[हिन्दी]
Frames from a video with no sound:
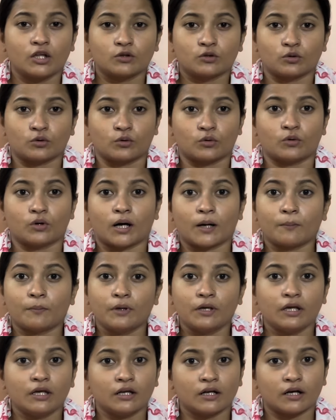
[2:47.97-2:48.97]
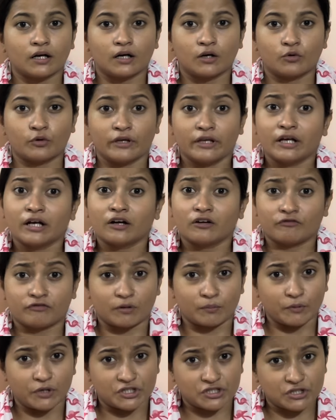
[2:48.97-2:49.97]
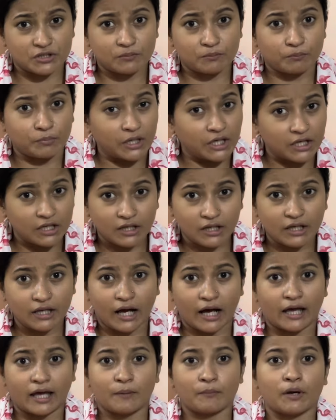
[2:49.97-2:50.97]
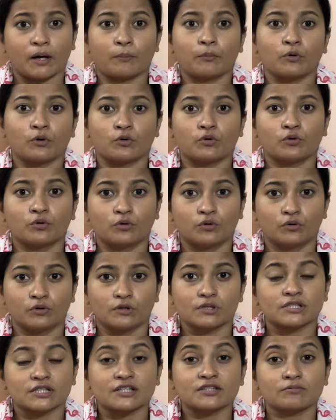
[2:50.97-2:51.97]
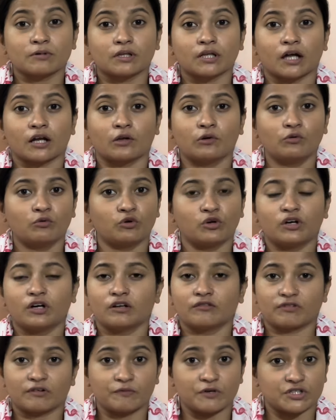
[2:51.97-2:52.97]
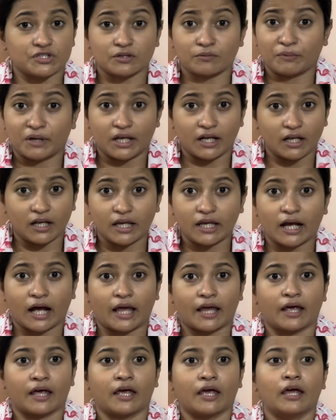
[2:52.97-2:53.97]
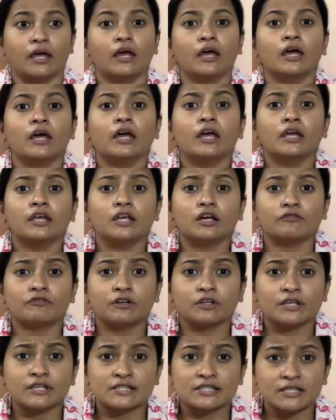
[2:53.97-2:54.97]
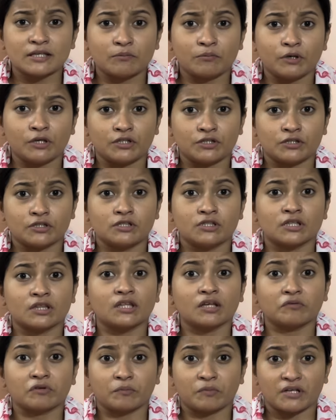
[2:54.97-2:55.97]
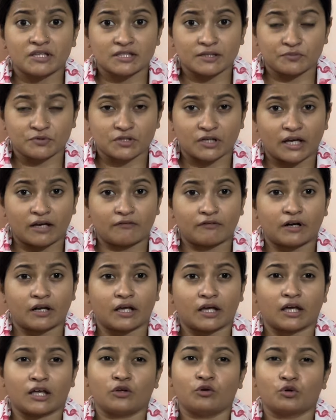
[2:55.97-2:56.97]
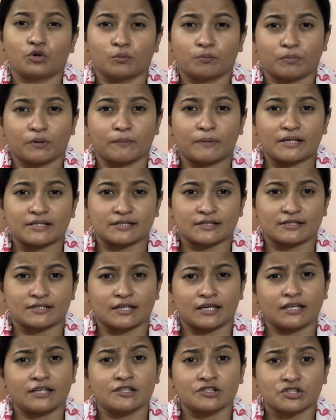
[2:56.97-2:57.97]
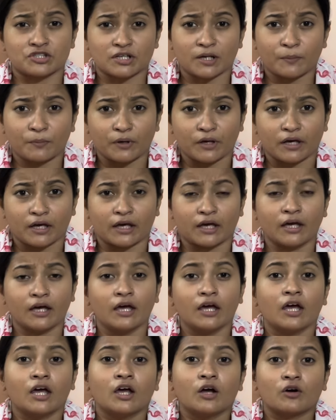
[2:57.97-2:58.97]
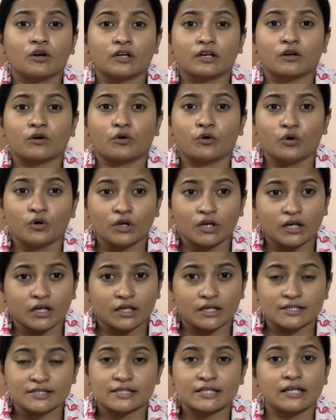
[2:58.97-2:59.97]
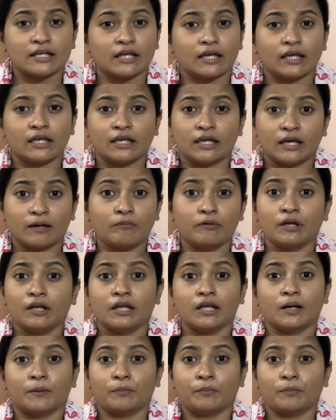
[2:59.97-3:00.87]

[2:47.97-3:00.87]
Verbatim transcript: तो अभी इनका कोई कंफर्मेशन भी नहीं आया मैं आप लोग को सच बता रही हूँ कोई कंफर्मेशन मेल नहीं आया है या फिर किसी भी चीज़ जितने भी मेरे सब्सक्राइबर हैं यूट्यूब पे मैसेज है इंस्टा पे है कोई किसी ने ये भी नहीं